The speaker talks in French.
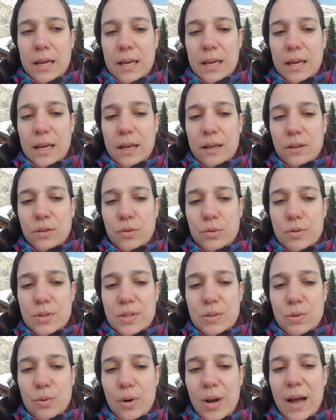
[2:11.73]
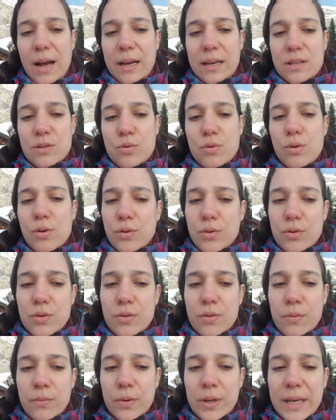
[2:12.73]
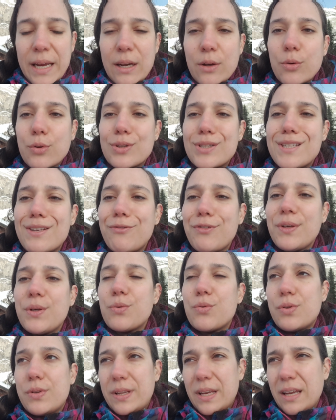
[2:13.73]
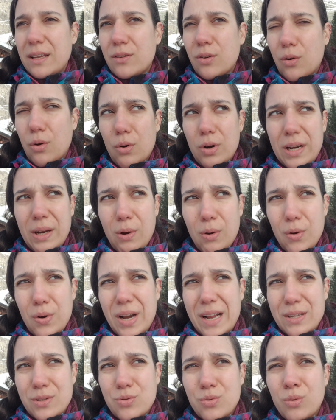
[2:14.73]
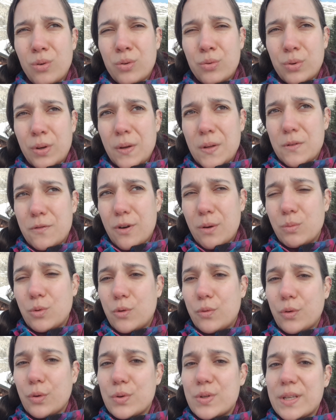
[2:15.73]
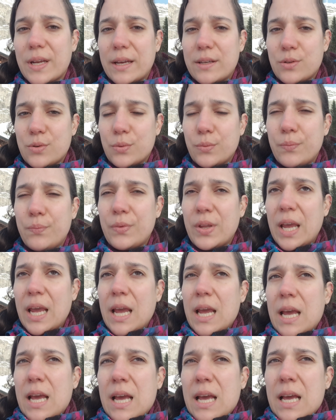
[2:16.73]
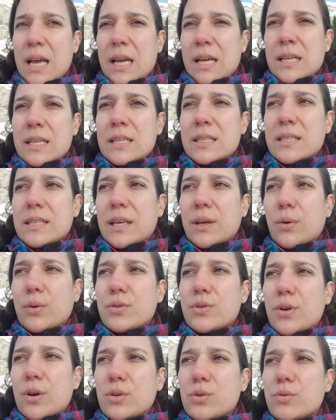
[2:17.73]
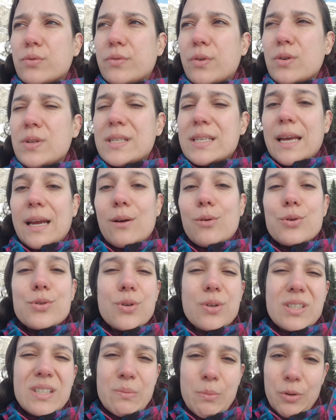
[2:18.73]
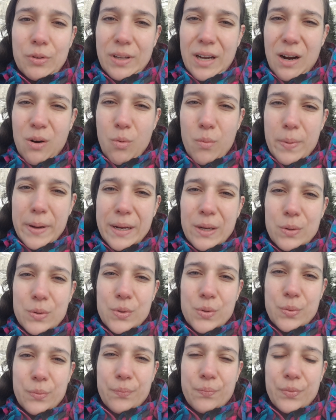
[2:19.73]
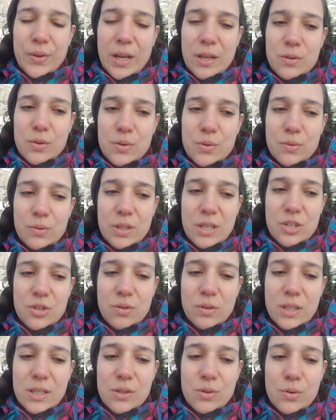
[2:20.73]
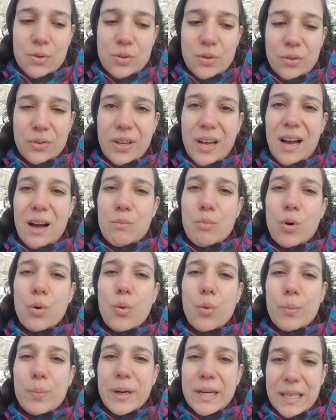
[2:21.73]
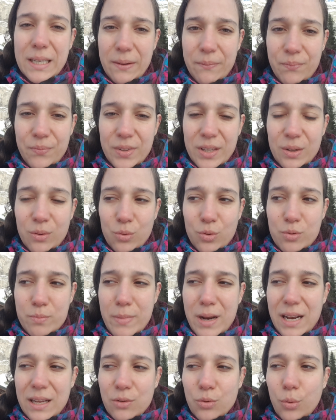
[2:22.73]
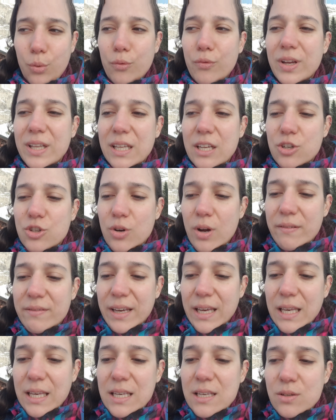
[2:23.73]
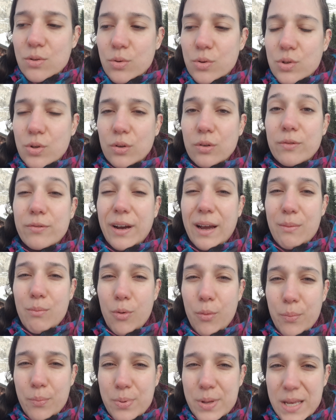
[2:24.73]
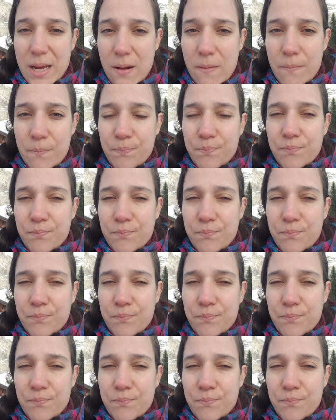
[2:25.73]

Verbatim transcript: Et de cela résultent quelques difficultés dans les relations, en tout cas une forme de frustration. Ce qui ressort souvent, c'est le sentiment d'incompréhension. Hein. ce sont des gens qui se sentent rarement compris, qui ont du mal à trouver des gens avec qui ils se sentent vraiment bien